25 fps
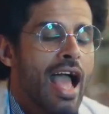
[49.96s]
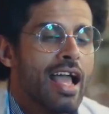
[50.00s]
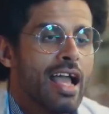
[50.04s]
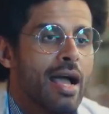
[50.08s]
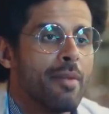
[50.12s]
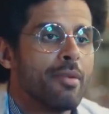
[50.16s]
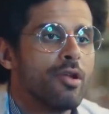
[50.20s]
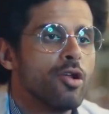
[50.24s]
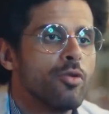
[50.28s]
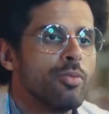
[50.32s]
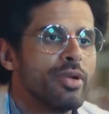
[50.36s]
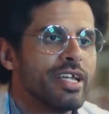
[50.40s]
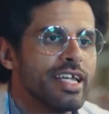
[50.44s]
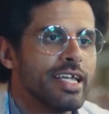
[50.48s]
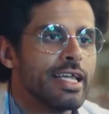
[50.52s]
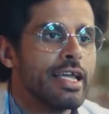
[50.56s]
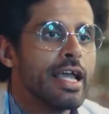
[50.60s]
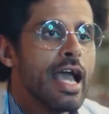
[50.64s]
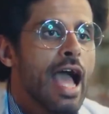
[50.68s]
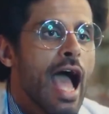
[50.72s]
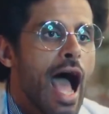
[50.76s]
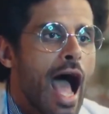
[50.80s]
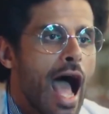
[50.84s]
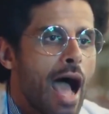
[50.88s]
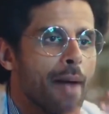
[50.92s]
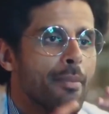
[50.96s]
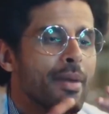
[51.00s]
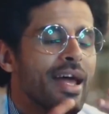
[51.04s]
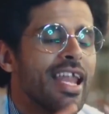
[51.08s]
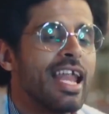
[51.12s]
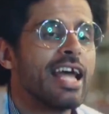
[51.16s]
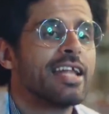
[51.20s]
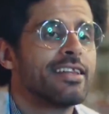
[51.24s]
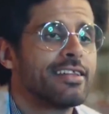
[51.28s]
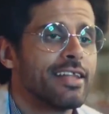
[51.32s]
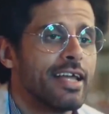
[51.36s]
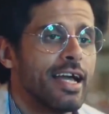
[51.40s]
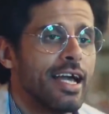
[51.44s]
هيعملوا بيكي
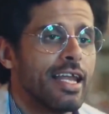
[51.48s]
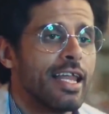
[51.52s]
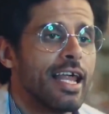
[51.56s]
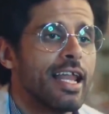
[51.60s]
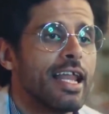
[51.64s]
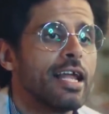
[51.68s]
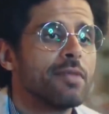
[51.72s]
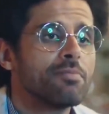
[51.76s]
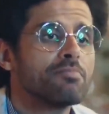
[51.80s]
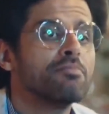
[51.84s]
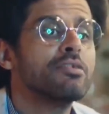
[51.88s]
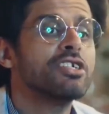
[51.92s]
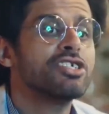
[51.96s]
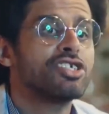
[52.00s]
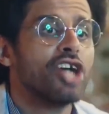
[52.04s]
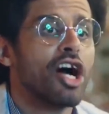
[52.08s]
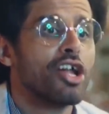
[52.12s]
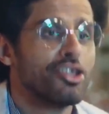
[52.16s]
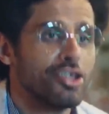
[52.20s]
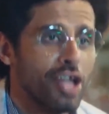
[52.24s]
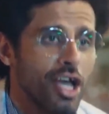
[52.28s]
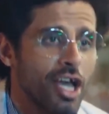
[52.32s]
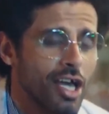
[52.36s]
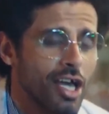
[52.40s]
حملات إعلانات مش